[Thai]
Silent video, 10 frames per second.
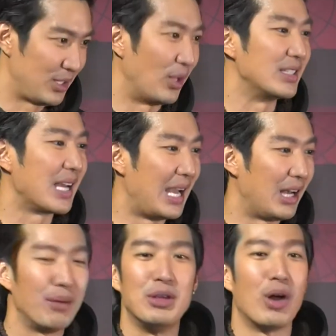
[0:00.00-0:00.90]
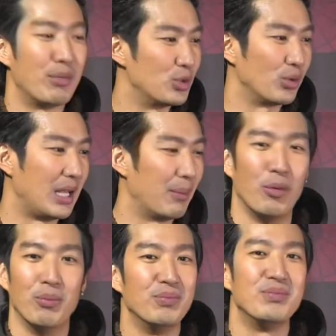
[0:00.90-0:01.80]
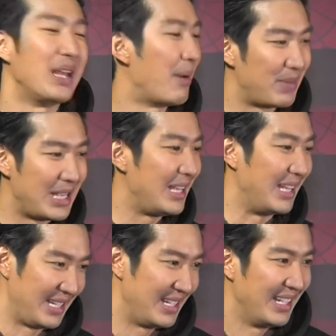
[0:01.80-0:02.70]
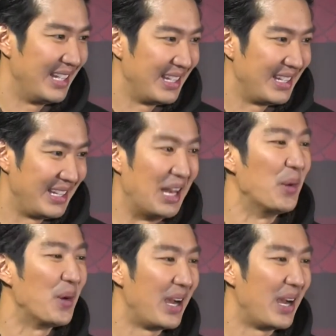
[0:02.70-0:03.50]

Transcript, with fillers: หย่อนใจแล้วก็มีความสุขเนี่ยผมแฮปปี้เห็น